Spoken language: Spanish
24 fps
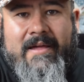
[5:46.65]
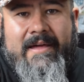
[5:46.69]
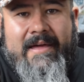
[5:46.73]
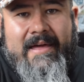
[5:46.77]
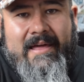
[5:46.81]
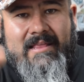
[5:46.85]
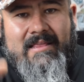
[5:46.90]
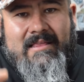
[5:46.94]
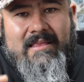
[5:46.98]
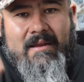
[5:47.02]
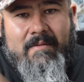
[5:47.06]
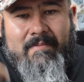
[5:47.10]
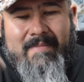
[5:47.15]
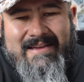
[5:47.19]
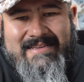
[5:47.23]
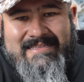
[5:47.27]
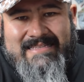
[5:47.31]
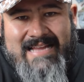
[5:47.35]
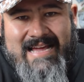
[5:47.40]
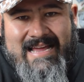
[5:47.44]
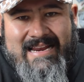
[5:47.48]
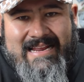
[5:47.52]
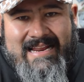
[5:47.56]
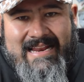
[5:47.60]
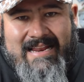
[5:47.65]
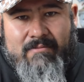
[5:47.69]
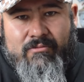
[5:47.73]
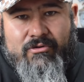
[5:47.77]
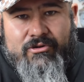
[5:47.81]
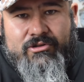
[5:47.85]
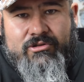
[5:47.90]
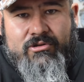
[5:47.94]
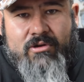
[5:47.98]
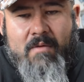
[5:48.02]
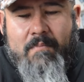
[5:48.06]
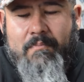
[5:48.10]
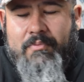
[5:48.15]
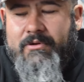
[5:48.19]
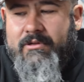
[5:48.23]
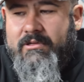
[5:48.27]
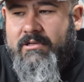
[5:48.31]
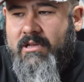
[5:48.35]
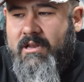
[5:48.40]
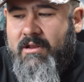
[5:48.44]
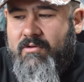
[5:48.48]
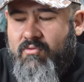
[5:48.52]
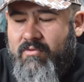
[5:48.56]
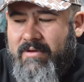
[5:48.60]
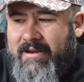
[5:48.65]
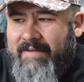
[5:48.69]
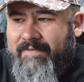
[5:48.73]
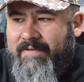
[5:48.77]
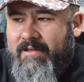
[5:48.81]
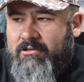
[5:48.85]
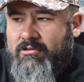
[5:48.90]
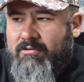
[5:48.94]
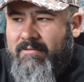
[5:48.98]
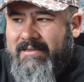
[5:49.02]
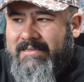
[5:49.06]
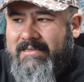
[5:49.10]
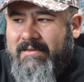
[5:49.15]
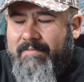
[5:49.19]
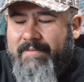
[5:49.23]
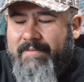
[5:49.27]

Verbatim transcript: Entre más larga la munición, por decir en un rifle, tú vas a